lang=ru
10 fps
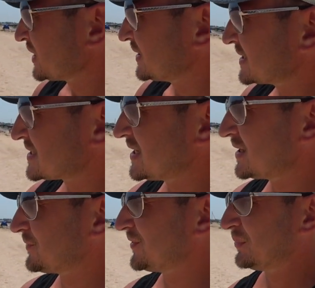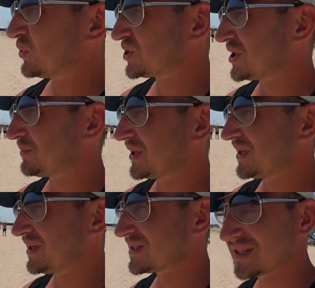Если вы можете
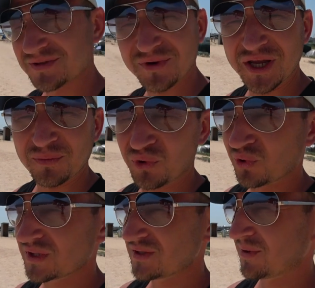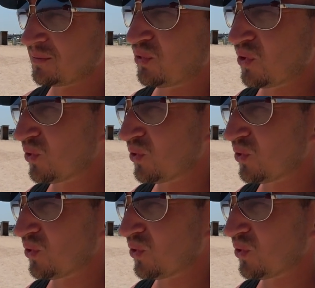поделиться своим отзывом по